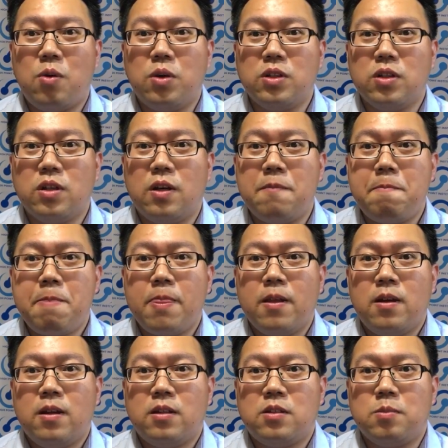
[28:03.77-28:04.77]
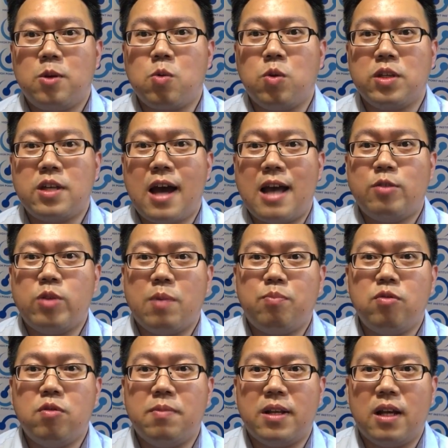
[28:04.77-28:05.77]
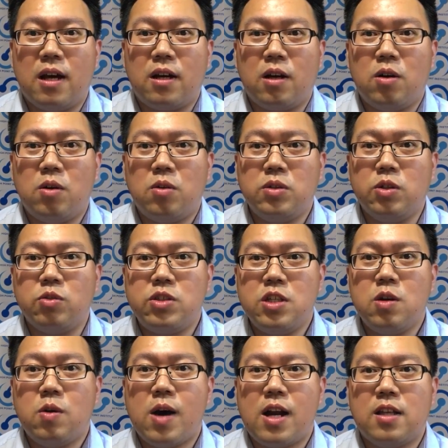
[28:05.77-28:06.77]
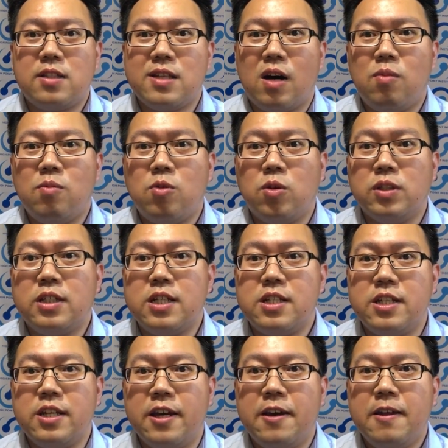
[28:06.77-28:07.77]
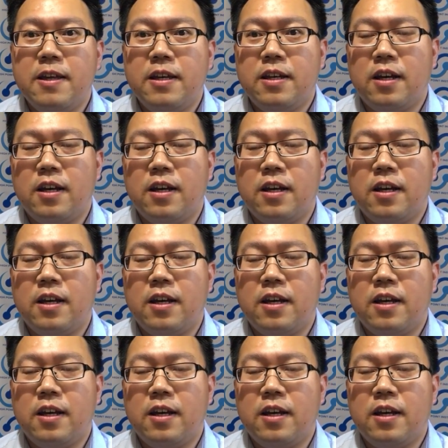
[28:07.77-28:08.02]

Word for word: 啊或者什么国家安全部门啊，然后有计划的招募这些